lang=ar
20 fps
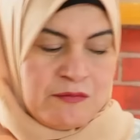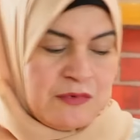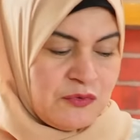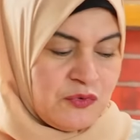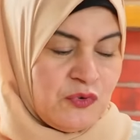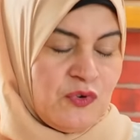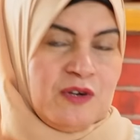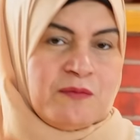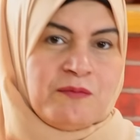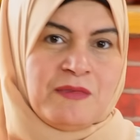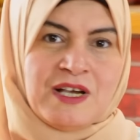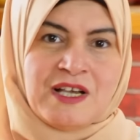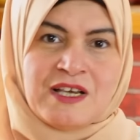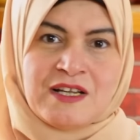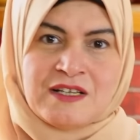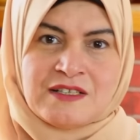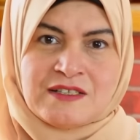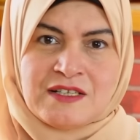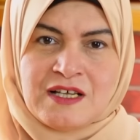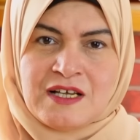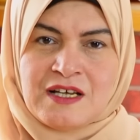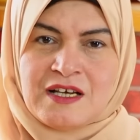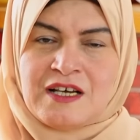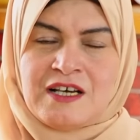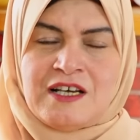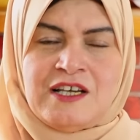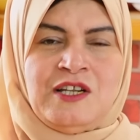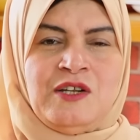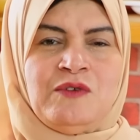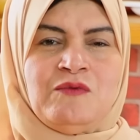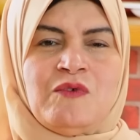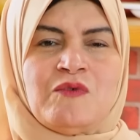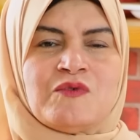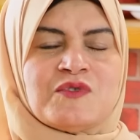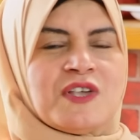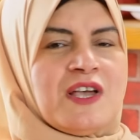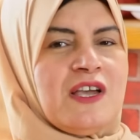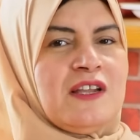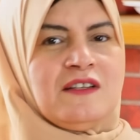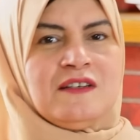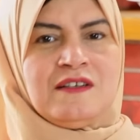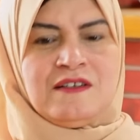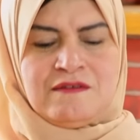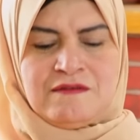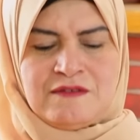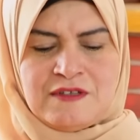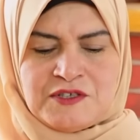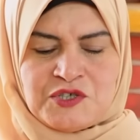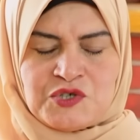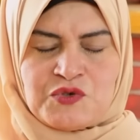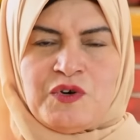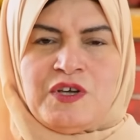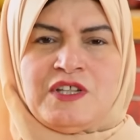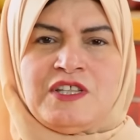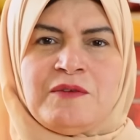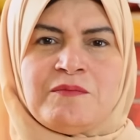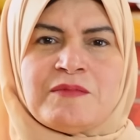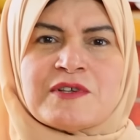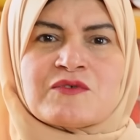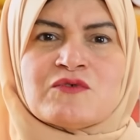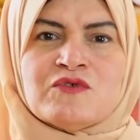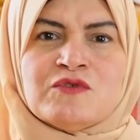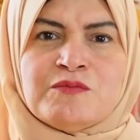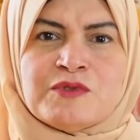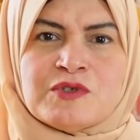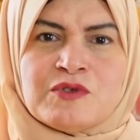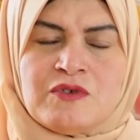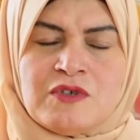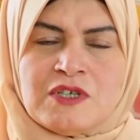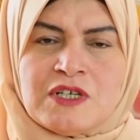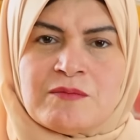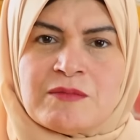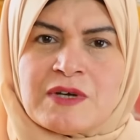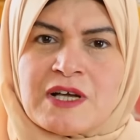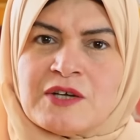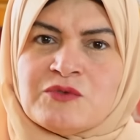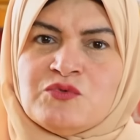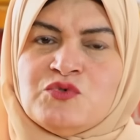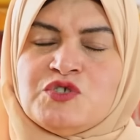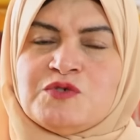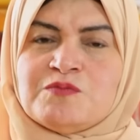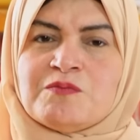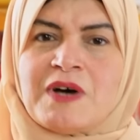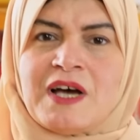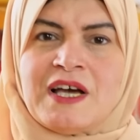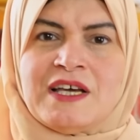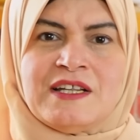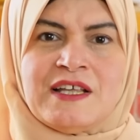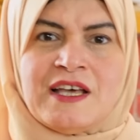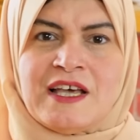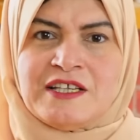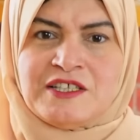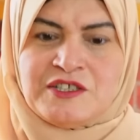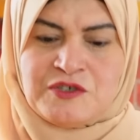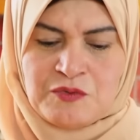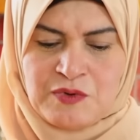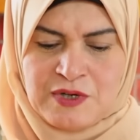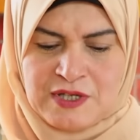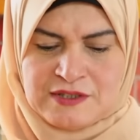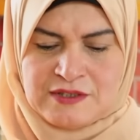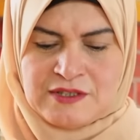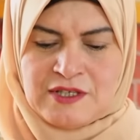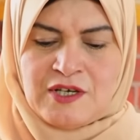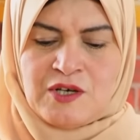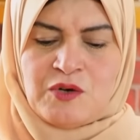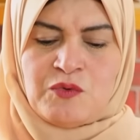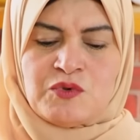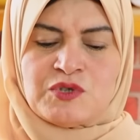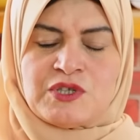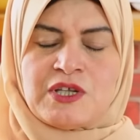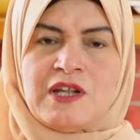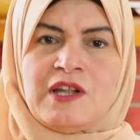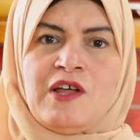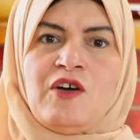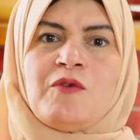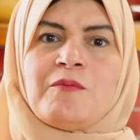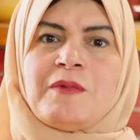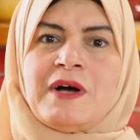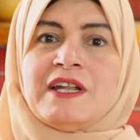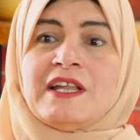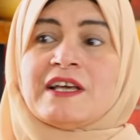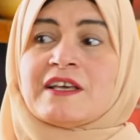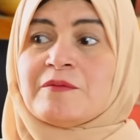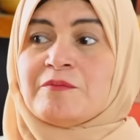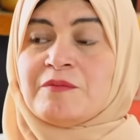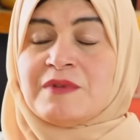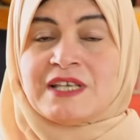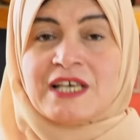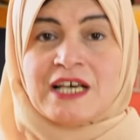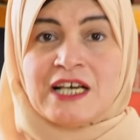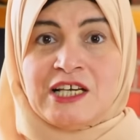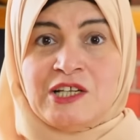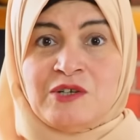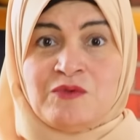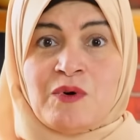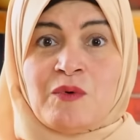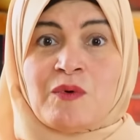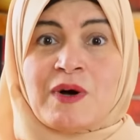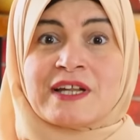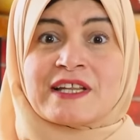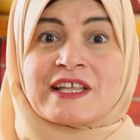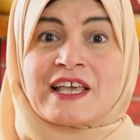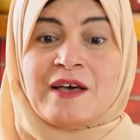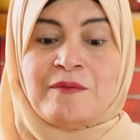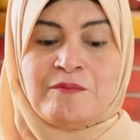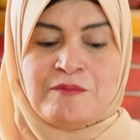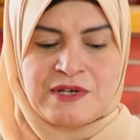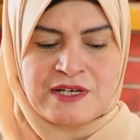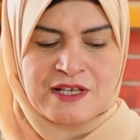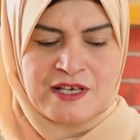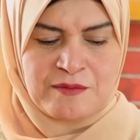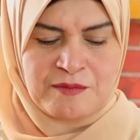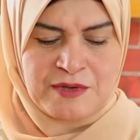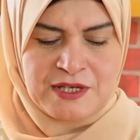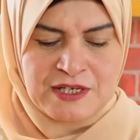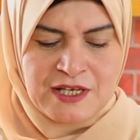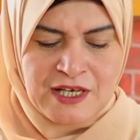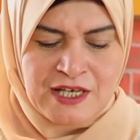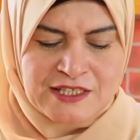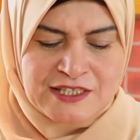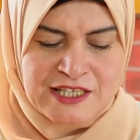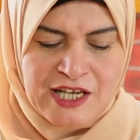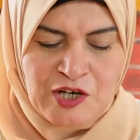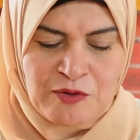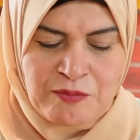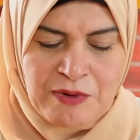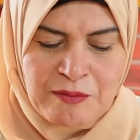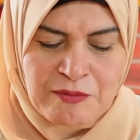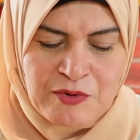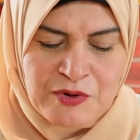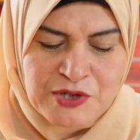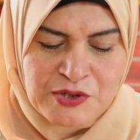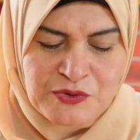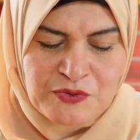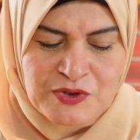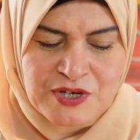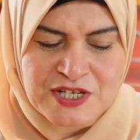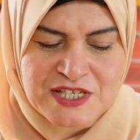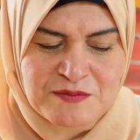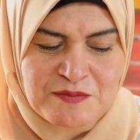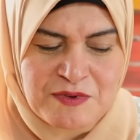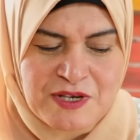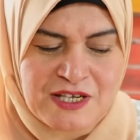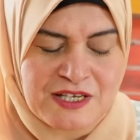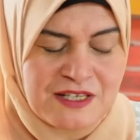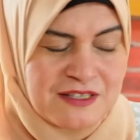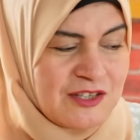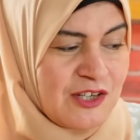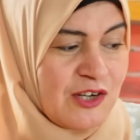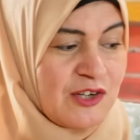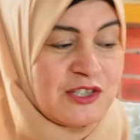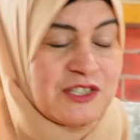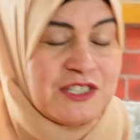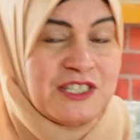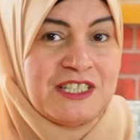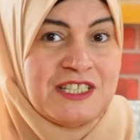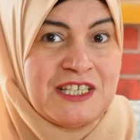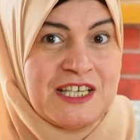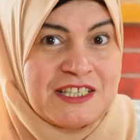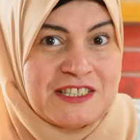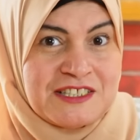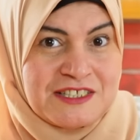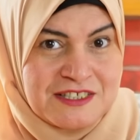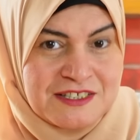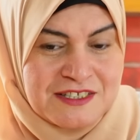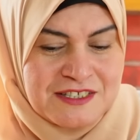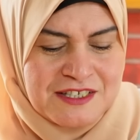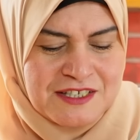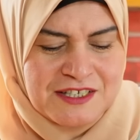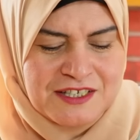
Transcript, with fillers: موضوع المكنه ده حلو وسهل جدا شويه البسكوت بتوعنا ما خدوش معانا اي وقت وطلعوا معانا كميه حلوه وهنكمل كمان تعالوا بقى اوريكم الرسمه التقليديه دي